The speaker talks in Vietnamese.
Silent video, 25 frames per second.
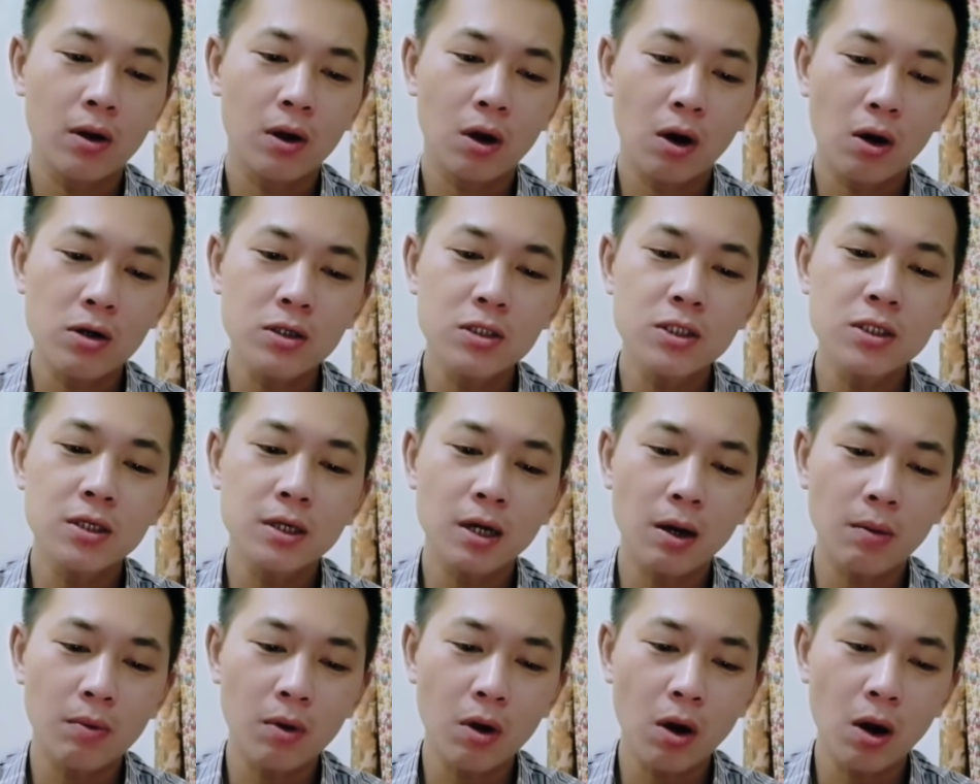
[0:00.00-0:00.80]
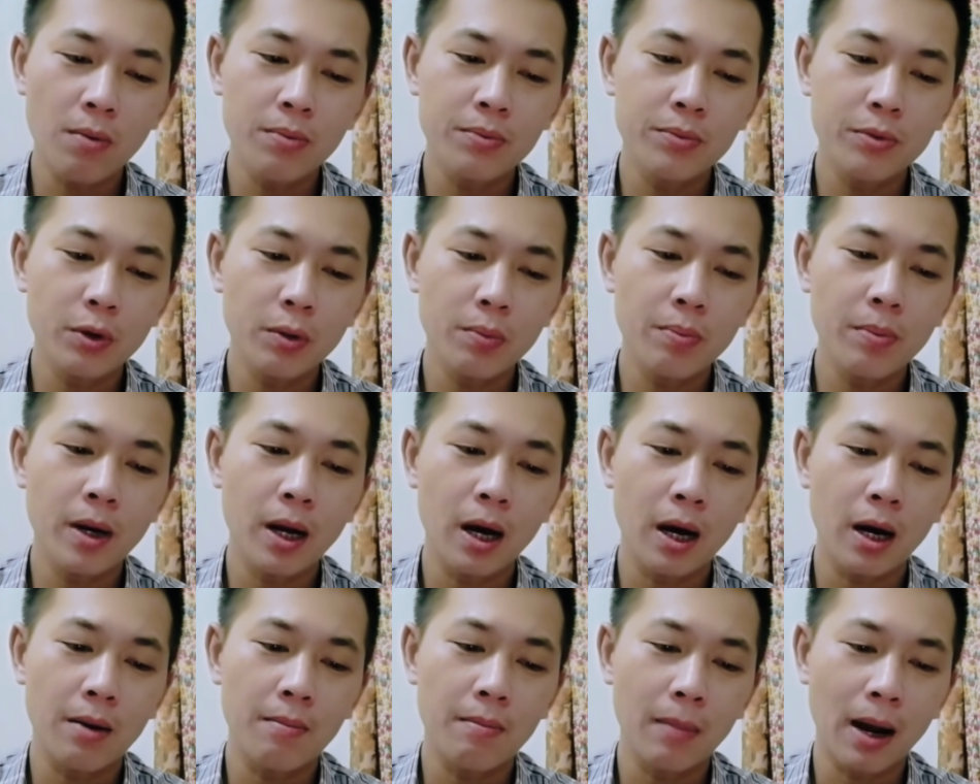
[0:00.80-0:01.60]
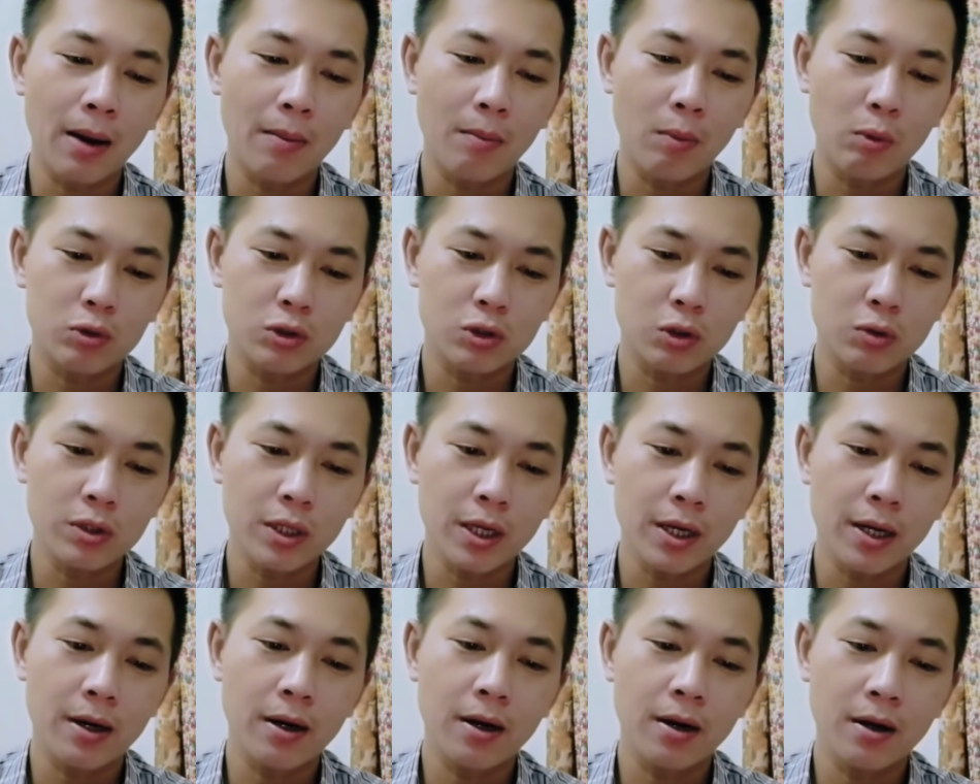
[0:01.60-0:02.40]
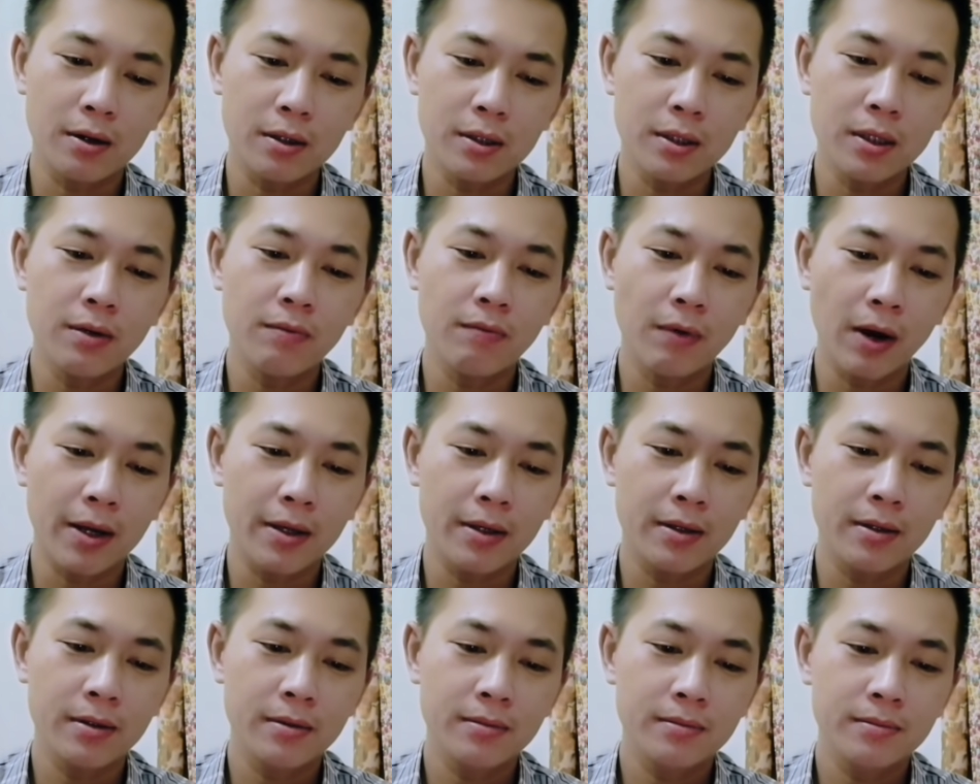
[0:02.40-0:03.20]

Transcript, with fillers: có sự đóng góp giúp đỡ bằng một số tiền lớn như vậy.